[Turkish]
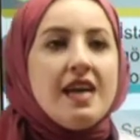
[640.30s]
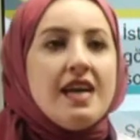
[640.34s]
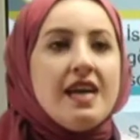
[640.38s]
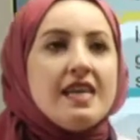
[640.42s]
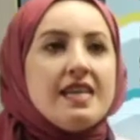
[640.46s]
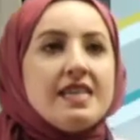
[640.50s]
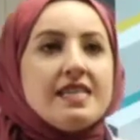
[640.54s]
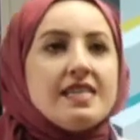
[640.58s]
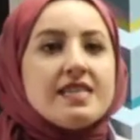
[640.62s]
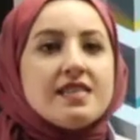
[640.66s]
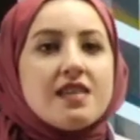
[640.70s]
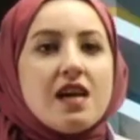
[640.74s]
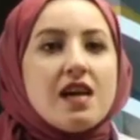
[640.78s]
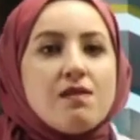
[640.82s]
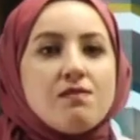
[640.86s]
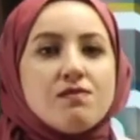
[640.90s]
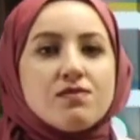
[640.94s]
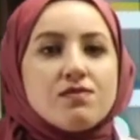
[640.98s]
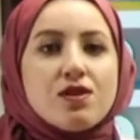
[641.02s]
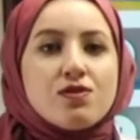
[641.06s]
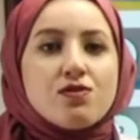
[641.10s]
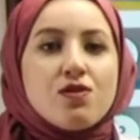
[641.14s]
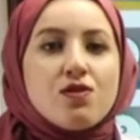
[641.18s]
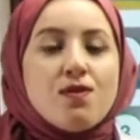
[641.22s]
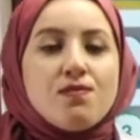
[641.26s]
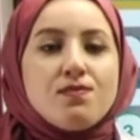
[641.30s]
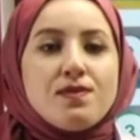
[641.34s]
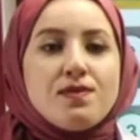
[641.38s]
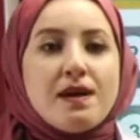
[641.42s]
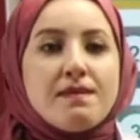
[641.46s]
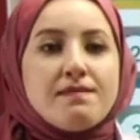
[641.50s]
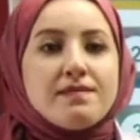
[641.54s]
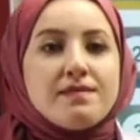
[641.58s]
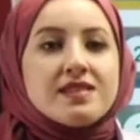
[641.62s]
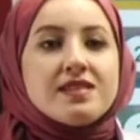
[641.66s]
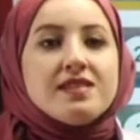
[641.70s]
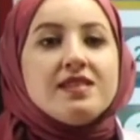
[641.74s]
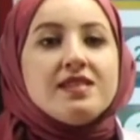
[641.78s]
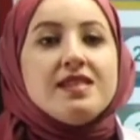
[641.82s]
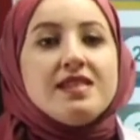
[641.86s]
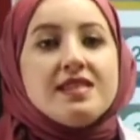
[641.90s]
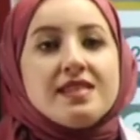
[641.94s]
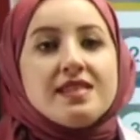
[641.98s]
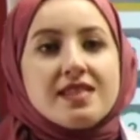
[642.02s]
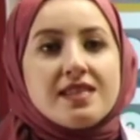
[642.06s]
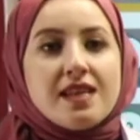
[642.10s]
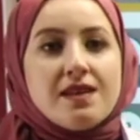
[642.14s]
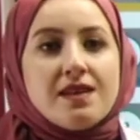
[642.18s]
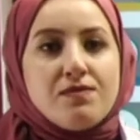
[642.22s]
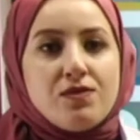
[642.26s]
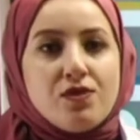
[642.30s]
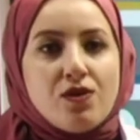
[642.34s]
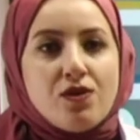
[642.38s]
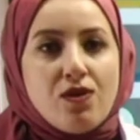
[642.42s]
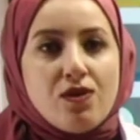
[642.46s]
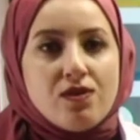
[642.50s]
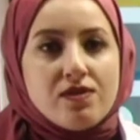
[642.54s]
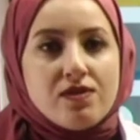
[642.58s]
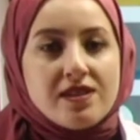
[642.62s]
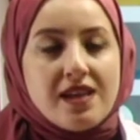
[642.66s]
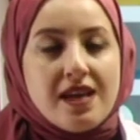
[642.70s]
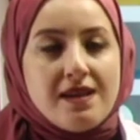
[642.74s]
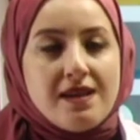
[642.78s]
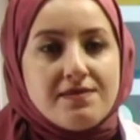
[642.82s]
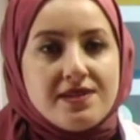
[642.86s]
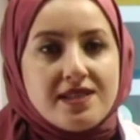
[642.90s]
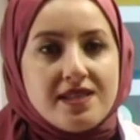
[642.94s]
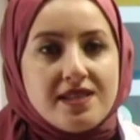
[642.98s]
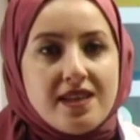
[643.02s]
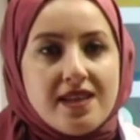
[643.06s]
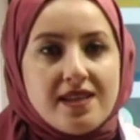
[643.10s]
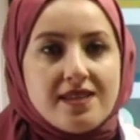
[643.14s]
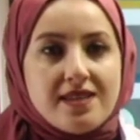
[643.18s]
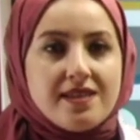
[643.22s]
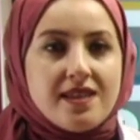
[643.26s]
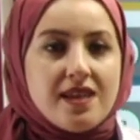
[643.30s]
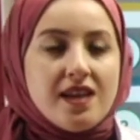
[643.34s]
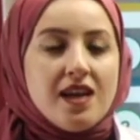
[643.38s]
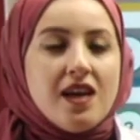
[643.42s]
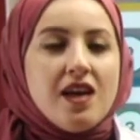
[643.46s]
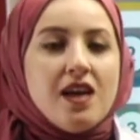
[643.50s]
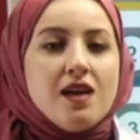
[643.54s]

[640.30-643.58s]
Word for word: İstanbul'da toplanmasını istemiyor temsil heyeti.